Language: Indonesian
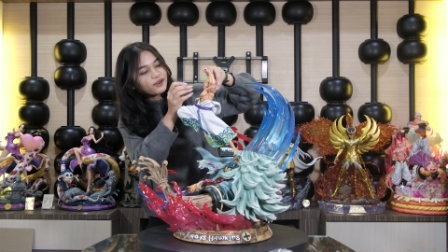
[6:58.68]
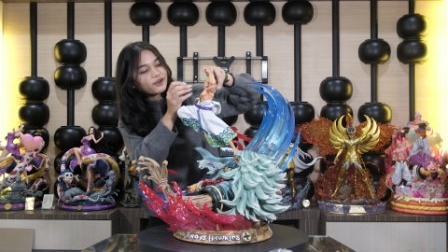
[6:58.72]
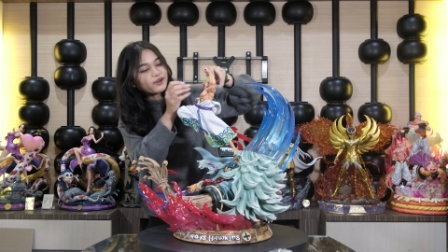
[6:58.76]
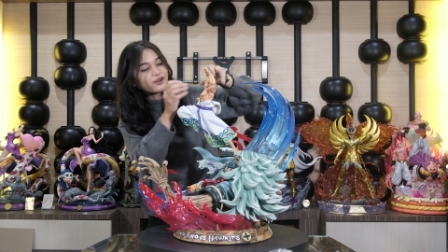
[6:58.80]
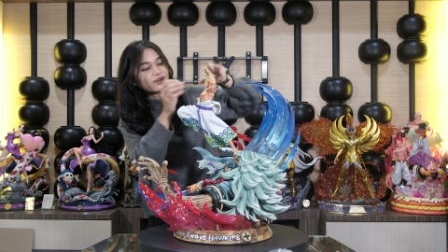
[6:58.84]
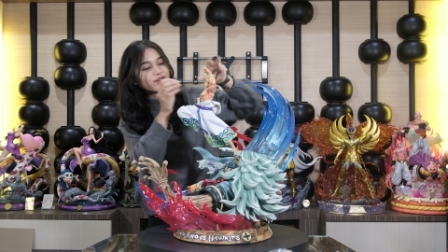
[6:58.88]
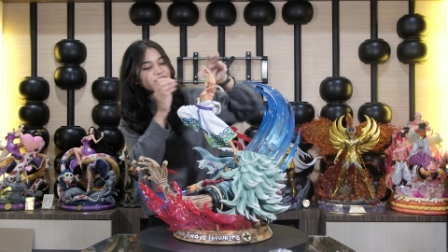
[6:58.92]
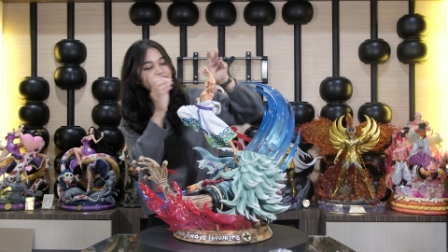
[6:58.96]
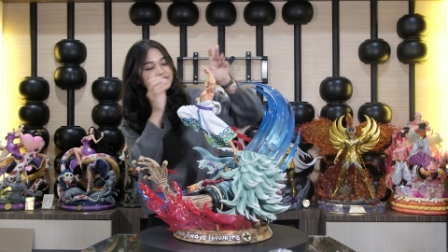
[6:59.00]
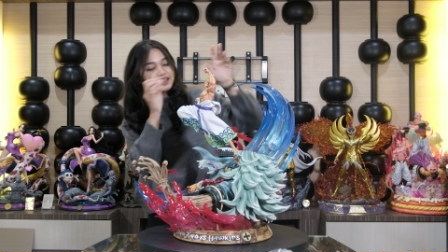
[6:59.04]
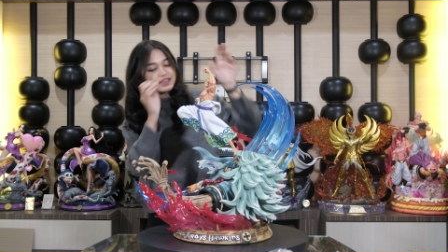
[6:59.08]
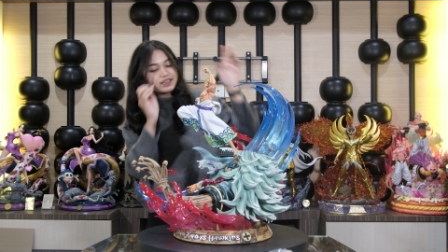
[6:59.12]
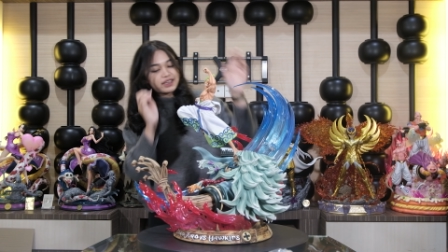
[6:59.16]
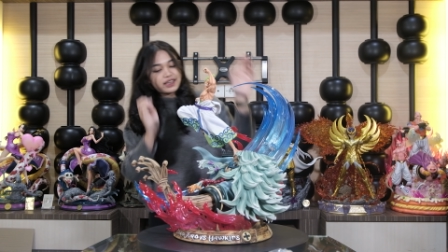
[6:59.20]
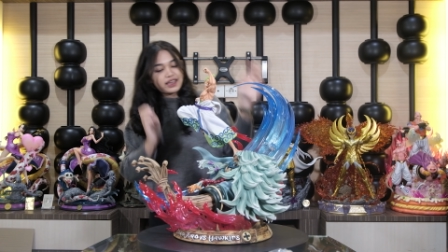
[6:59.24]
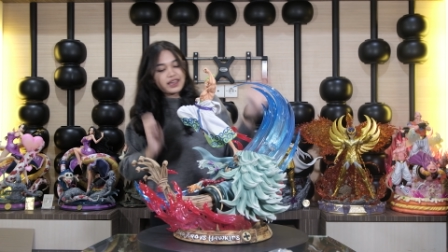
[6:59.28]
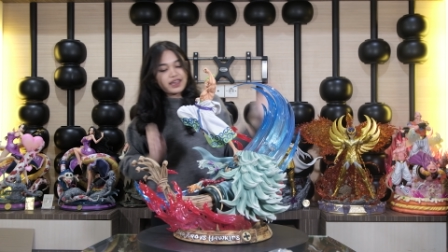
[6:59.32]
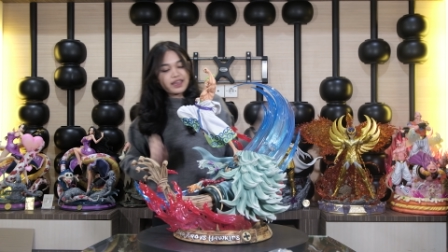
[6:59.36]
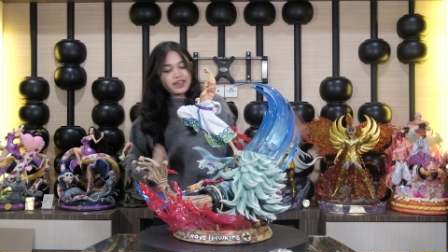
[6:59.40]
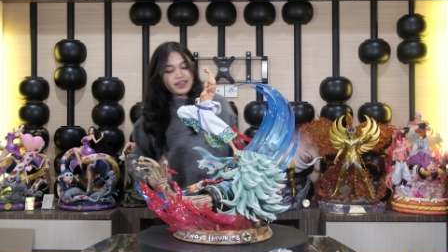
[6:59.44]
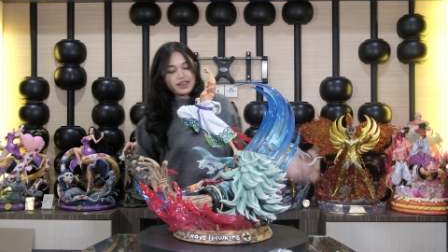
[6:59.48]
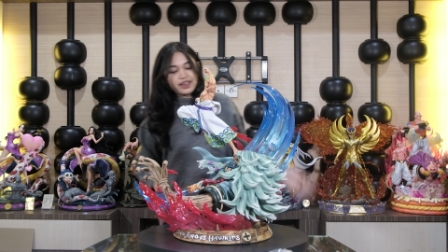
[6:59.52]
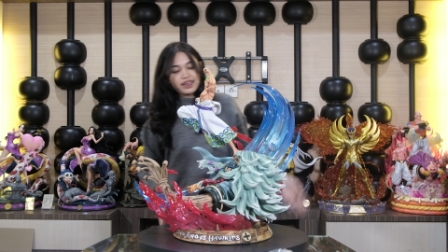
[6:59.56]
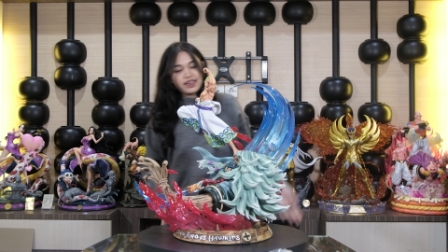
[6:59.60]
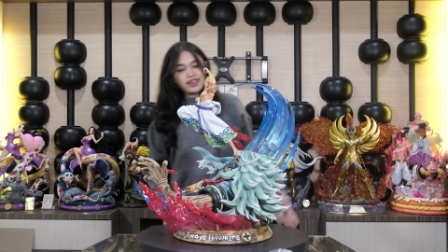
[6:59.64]
oke
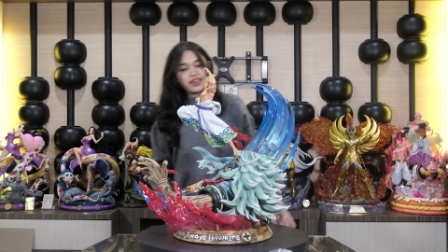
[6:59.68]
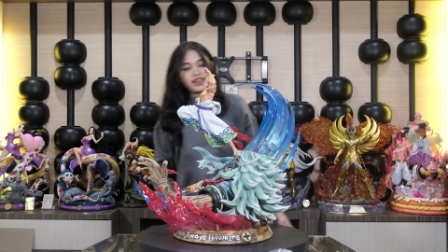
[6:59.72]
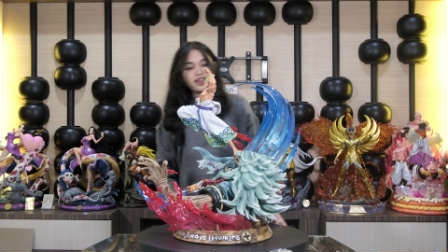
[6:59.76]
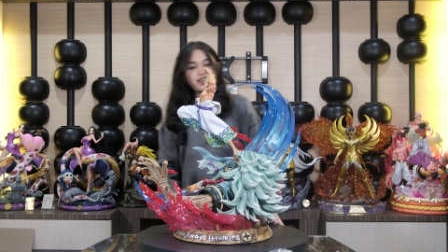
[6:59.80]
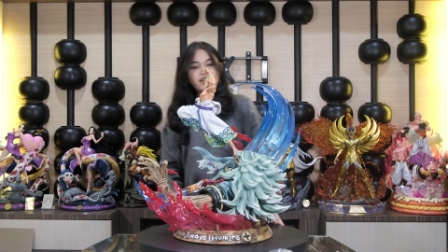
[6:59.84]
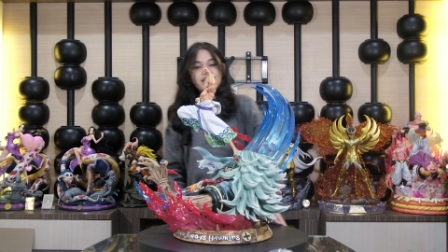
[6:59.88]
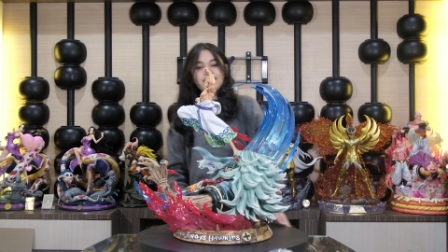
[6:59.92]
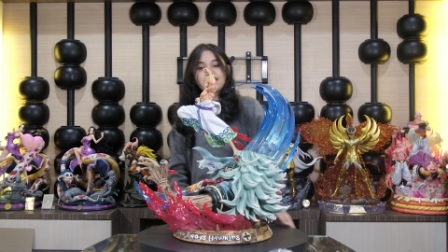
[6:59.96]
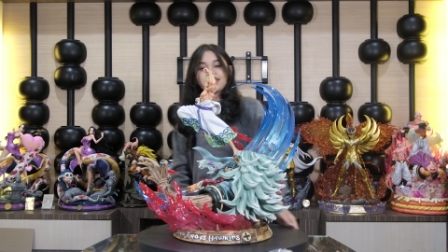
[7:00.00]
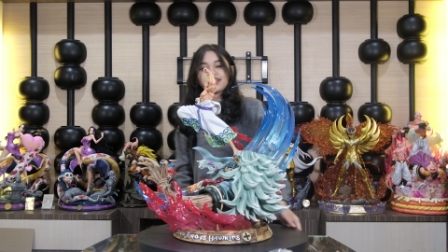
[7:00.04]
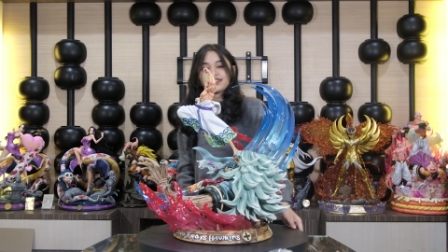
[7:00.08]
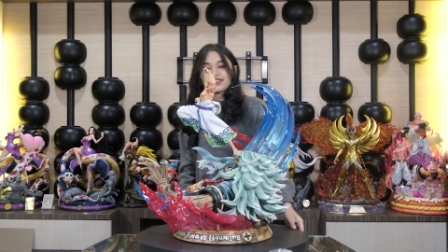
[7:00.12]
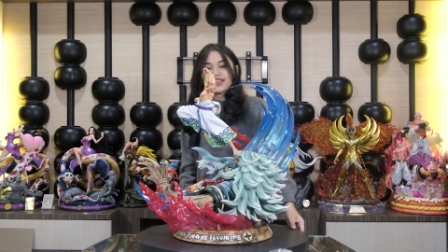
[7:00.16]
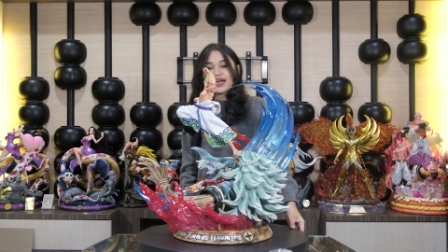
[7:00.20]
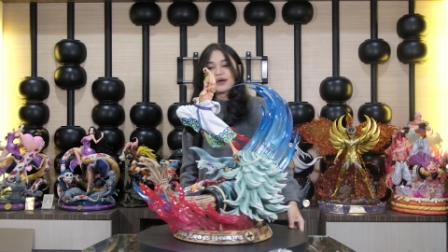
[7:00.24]
okay.